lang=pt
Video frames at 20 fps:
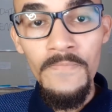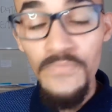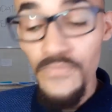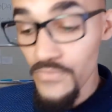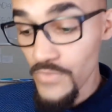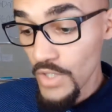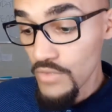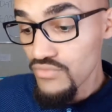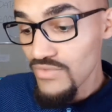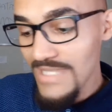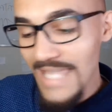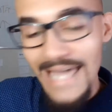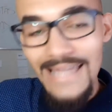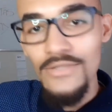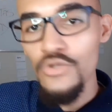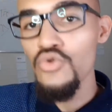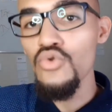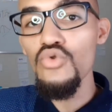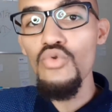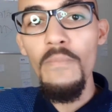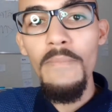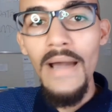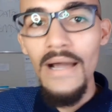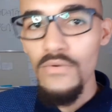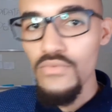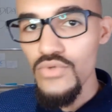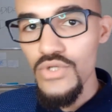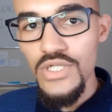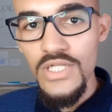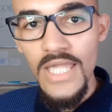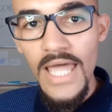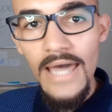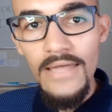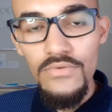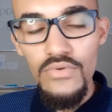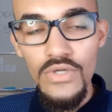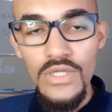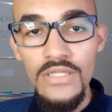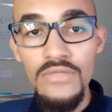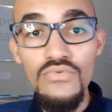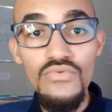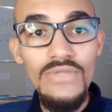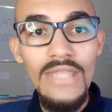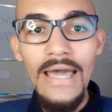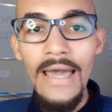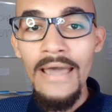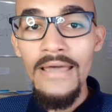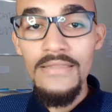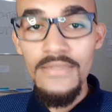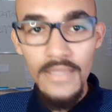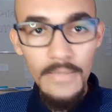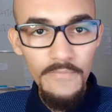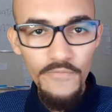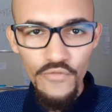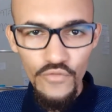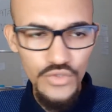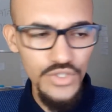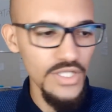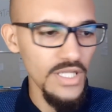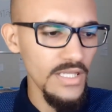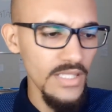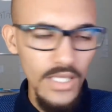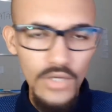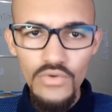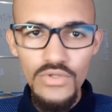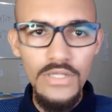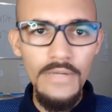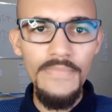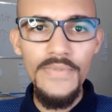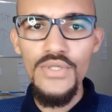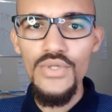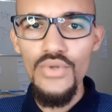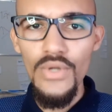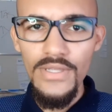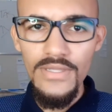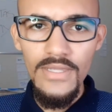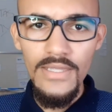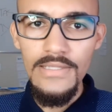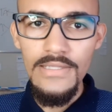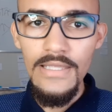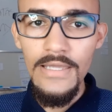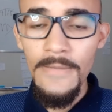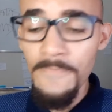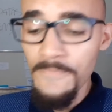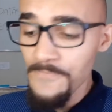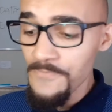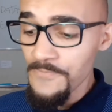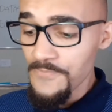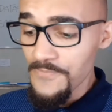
Não tá tudo bagunçado que não dá nem você nem outra pessoa entender